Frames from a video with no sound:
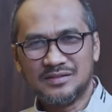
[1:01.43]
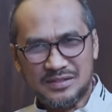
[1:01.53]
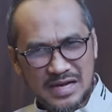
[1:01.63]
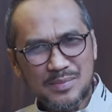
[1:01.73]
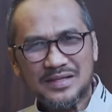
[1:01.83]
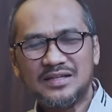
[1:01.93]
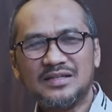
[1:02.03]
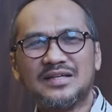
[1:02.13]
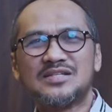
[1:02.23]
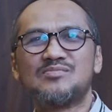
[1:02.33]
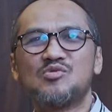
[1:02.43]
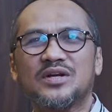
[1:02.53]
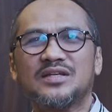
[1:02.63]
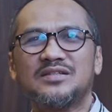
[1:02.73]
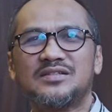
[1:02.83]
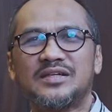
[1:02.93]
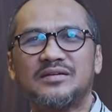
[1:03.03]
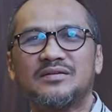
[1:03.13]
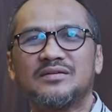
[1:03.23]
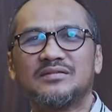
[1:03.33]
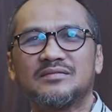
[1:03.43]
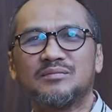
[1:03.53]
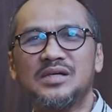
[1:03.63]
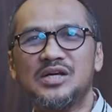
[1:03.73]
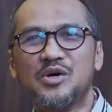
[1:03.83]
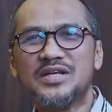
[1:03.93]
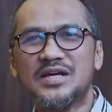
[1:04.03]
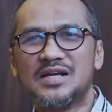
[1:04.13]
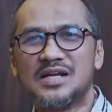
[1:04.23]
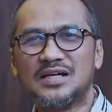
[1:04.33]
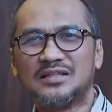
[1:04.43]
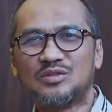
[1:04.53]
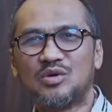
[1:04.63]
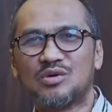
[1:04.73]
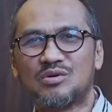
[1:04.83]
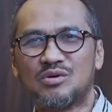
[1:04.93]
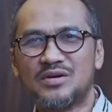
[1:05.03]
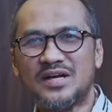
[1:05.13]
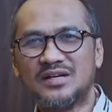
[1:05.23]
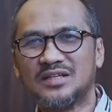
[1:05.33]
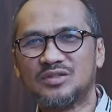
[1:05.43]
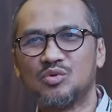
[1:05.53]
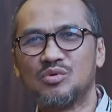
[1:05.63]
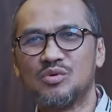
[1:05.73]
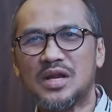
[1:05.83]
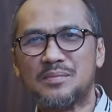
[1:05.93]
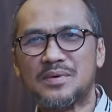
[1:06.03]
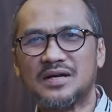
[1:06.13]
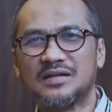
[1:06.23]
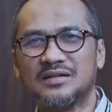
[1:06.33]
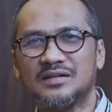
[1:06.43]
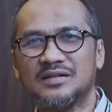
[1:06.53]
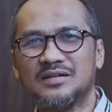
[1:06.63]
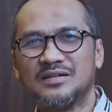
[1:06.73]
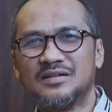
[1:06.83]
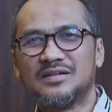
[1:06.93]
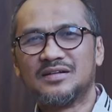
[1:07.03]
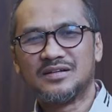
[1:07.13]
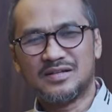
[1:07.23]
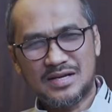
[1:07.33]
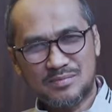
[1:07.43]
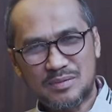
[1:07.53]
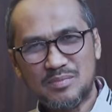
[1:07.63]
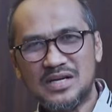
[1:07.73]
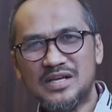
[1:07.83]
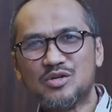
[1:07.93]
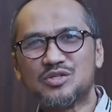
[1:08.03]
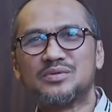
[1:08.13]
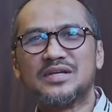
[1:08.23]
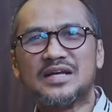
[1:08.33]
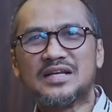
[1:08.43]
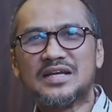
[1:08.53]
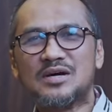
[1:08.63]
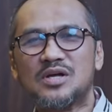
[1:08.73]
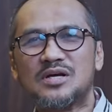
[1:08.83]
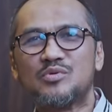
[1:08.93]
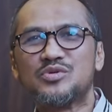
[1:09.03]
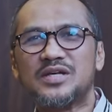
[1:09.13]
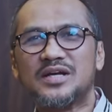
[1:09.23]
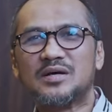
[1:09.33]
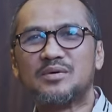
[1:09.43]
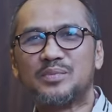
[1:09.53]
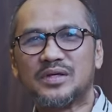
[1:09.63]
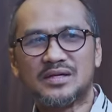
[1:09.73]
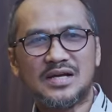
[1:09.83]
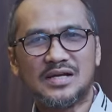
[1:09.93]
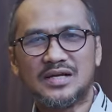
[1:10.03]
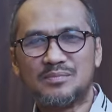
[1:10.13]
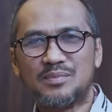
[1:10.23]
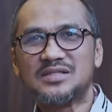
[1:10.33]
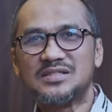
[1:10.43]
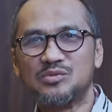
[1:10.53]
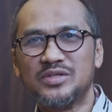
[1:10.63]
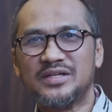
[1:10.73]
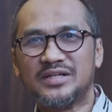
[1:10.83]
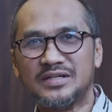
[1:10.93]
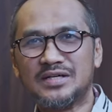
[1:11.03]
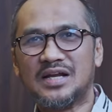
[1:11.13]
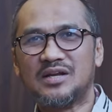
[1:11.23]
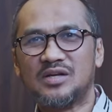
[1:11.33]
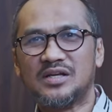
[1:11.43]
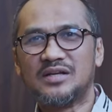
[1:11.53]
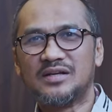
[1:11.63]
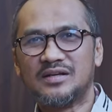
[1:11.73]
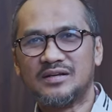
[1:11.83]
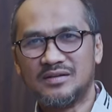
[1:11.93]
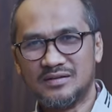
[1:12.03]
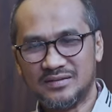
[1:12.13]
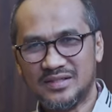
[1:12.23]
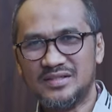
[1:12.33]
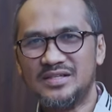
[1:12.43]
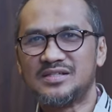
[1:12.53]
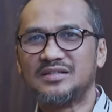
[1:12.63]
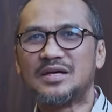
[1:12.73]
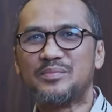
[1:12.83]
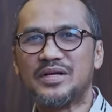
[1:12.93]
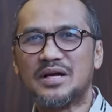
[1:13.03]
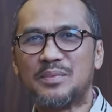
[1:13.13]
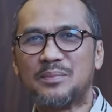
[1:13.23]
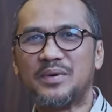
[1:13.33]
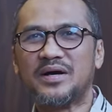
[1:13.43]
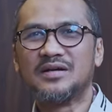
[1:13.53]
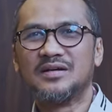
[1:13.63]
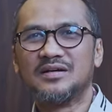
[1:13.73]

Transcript: Sahabat kita semua netizen. Beliau ini adalah tokoh Nahdlatul Ulama. Nama beliau sebenarnya walaupun saya nggak memperkenalkan pasti udah dikenal oleh netizen tapi nggak apa-apa.